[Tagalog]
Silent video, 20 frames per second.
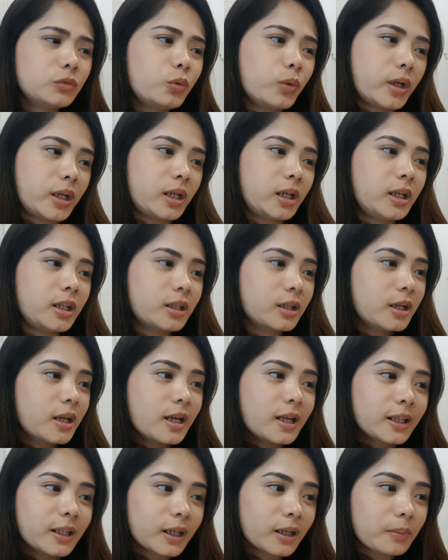Wait
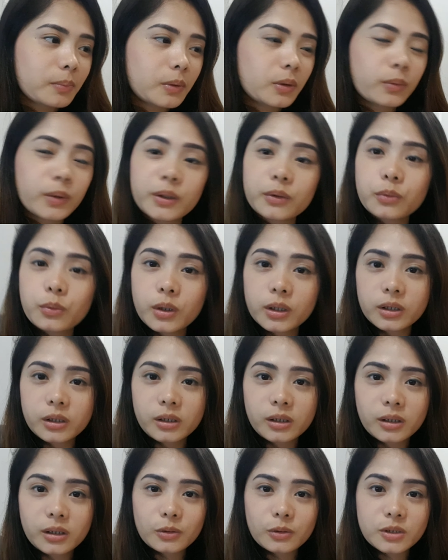nakipagkwentuhan na
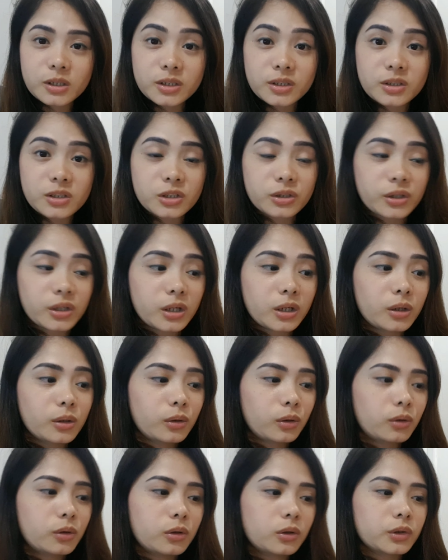ako sa
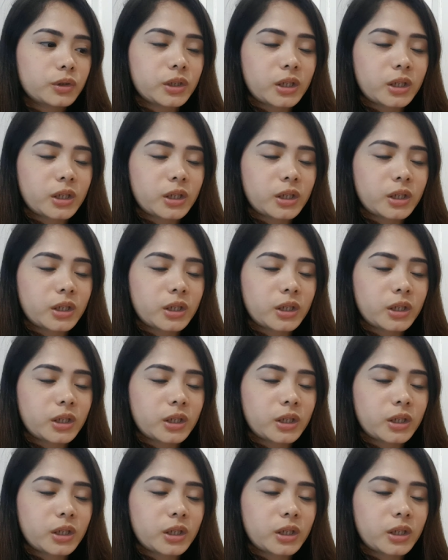sister-in-law ko,